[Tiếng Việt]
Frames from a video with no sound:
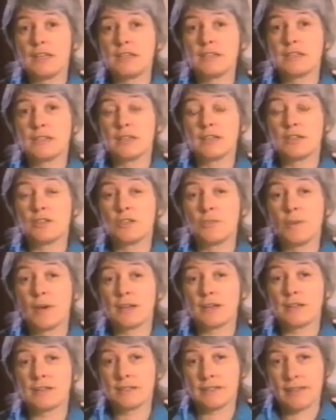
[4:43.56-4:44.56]
Chúng
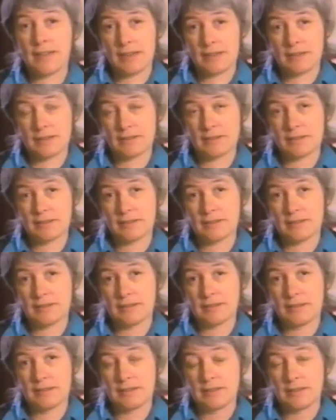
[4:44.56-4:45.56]
ta cần tìm hiểu về
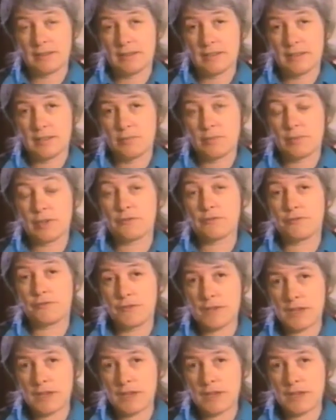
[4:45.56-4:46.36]
bệnh liệt kháng.